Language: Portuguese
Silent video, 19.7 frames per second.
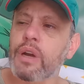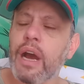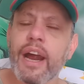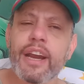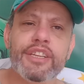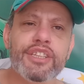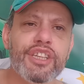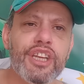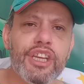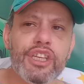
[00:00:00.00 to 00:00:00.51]

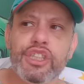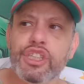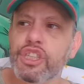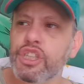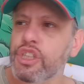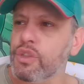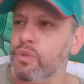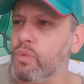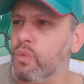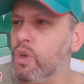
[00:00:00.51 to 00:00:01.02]

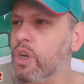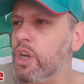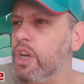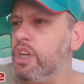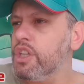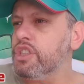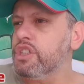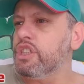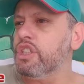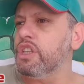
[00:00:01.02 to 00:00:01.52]
argentino
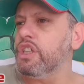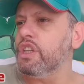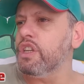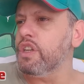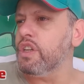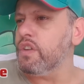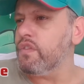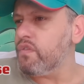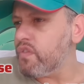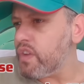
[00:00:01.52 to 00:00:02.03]
de